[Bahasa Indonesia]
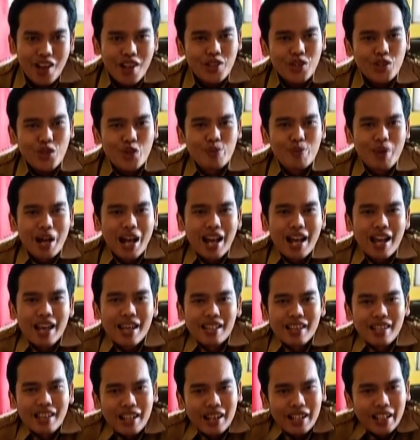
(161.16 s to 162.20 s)
Coba
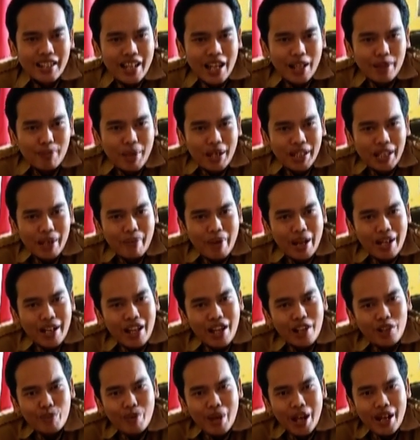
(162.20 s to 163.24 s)
lihat
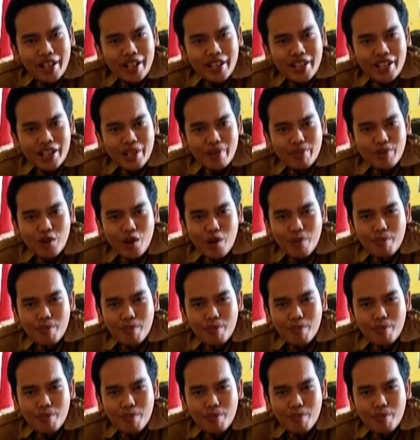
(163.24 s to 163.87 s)
bagaimana rumah di Seribu